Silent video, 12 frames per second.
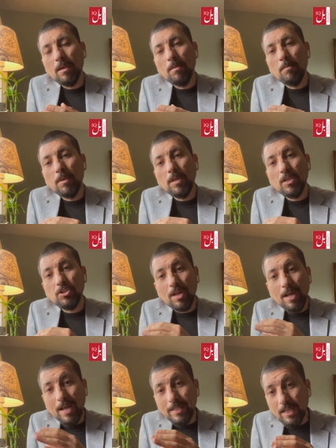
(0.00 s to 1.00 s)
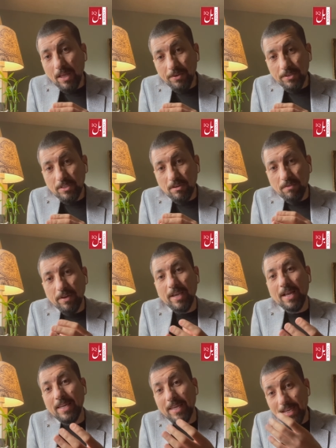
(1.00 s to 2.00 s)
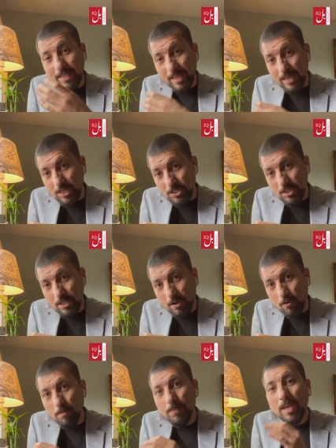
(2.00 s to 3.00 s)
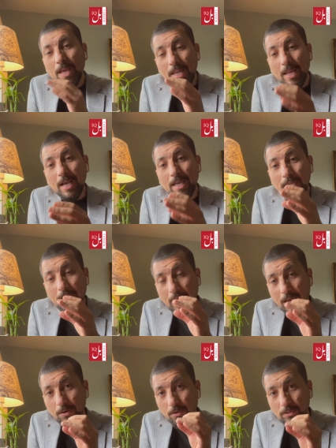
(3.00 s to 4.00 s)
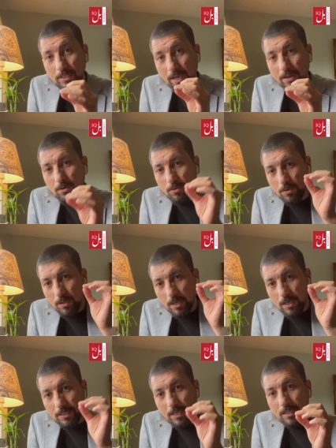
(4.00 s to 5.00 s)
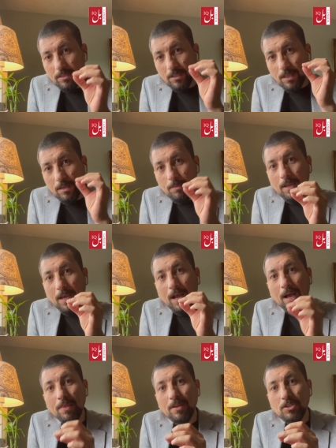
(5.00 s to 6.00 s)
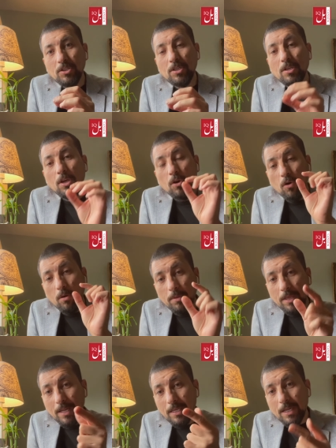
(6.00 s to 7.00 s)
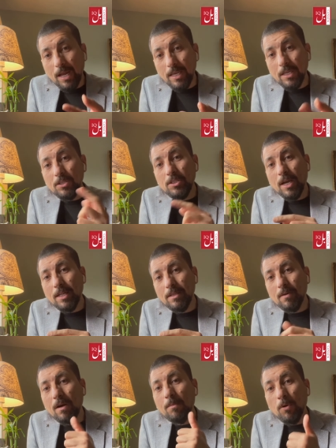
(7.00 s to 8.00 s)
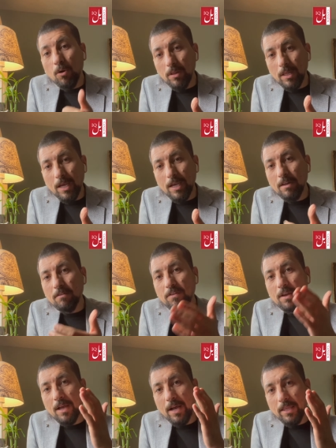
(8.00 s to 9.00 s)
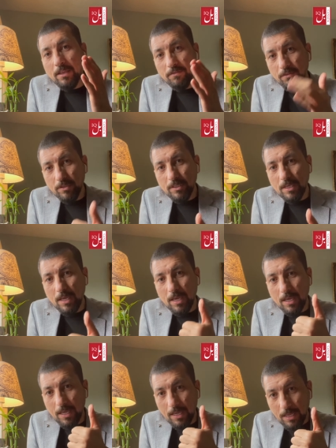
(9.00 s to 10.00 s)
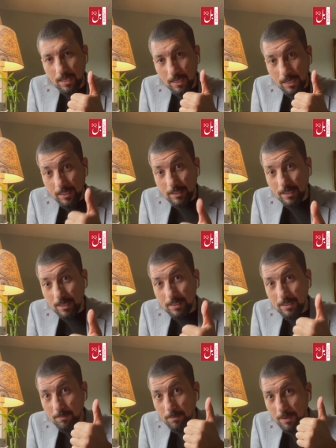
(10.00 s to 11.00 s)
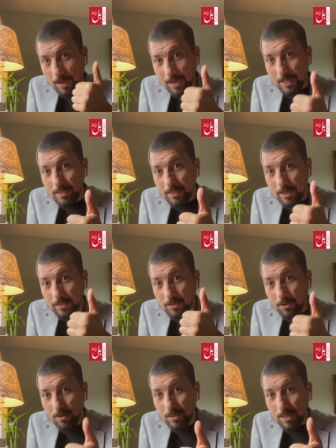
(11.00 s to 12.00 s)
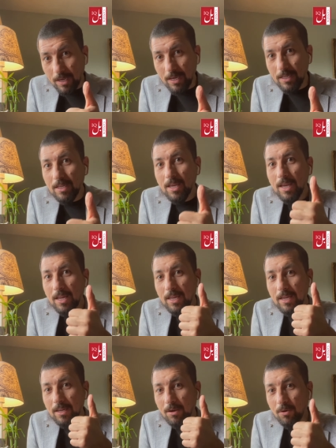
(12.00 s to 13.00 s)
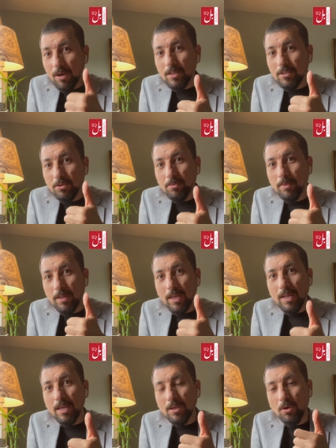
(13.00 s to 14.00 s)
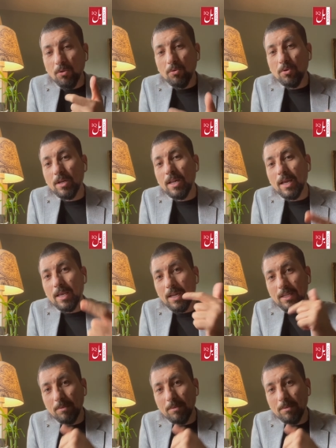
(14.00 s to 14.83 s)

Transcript: من اجراءات حظر السفر يعني يقدر يجي يداوم لكن الان اونتاريو تخطط لمنع هذا الشيء وبذلك راح يرجع الدوام اونلاين فهذه فرصه للتقديم على الدراسه اونلاين لانه قد تضمن لك حضور الى كندا